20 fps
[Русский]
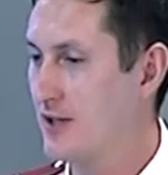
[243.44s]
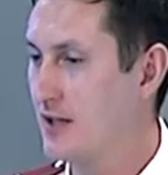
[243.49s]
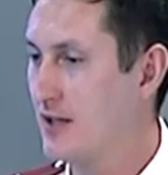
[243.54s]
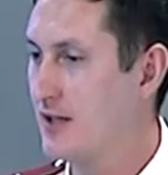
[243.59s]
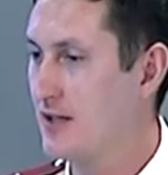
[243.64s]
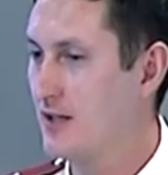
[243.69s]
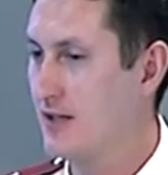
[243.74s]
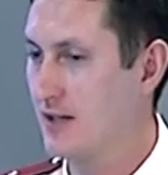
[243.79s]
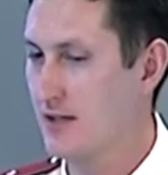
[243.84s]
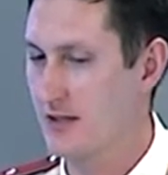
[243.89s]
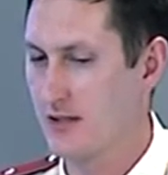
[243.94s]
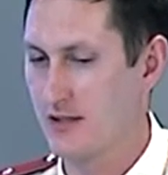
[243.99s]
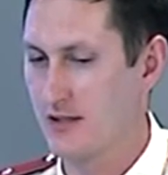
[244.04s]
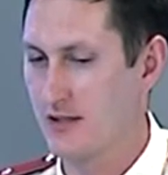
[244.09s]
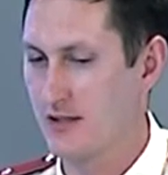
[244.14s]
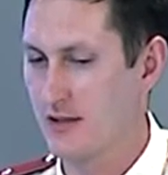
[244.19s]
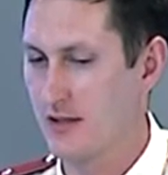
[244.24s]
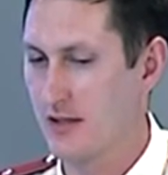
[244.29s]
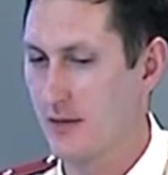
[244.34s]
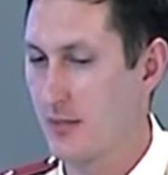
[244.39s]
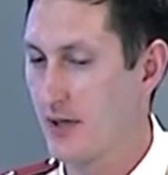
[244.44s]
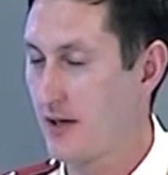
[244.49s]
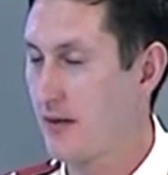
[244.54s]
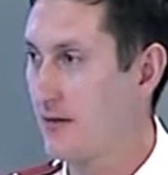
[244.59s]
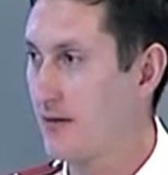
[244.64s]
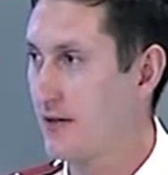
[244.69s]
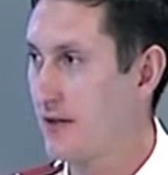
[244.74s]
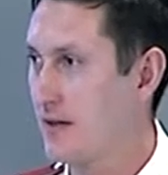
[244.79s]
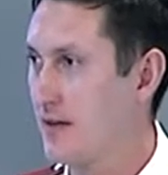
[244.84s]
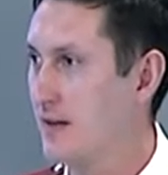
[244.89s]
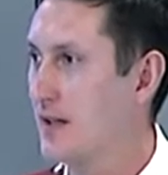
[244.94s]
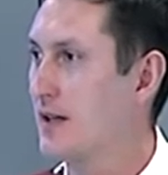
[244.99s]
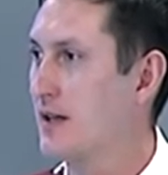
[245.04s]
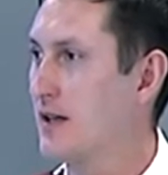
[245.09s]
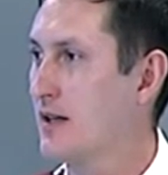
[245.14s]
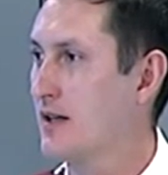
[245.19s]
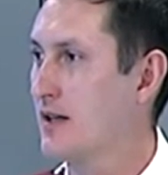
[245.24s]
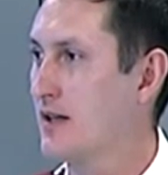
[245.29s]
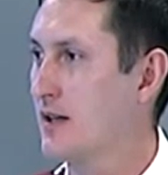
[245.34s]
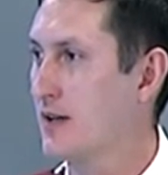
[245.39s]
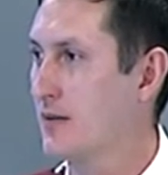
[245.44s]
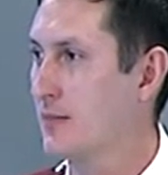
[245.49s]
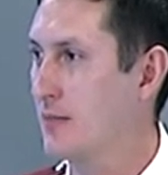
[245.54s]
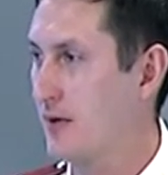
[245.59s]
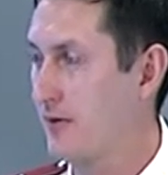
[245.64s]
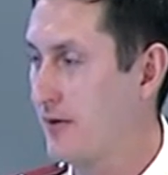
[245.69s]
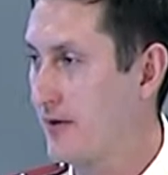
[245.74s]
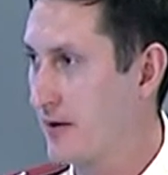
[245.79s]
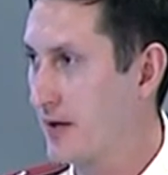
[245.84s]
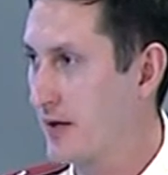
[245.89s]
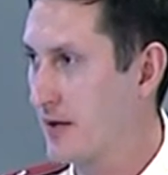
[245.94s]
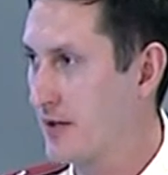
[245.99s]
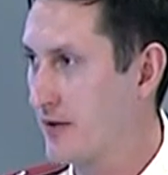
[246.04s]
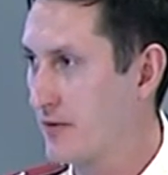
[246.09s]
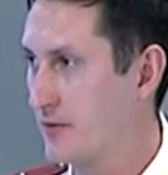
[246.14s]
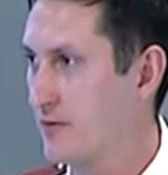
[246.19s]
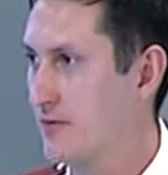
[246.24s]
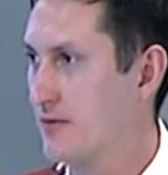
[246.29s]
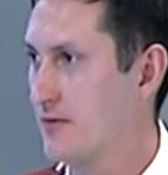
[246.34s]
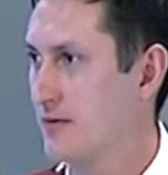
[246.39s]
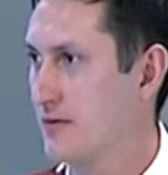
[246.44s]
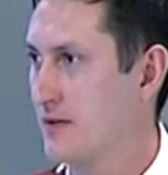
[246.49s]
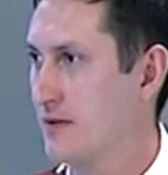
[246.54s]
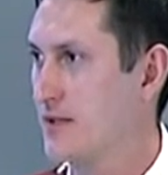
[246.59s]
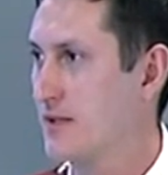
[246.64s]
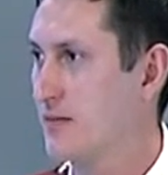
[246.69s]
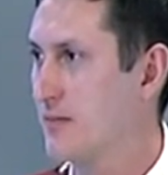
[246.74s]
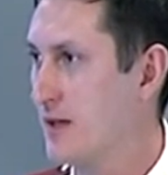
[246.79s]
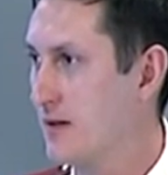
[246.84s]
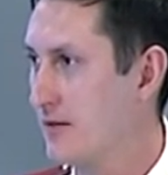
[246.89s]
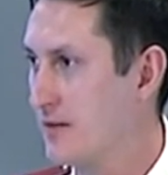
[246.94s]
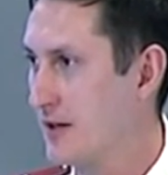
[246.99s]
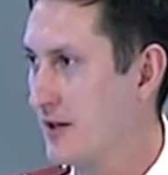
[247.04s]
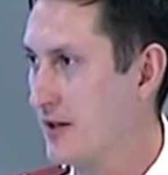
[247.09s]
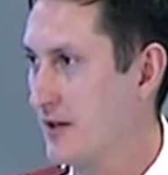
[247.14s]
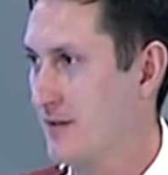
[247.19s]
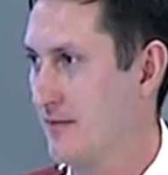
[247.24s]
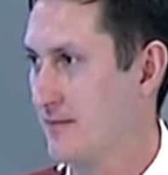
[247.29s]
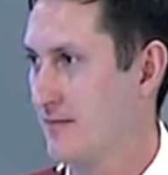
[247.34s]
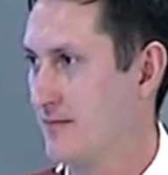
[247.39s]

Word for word: деятельность направлена на профилактику заболеваний.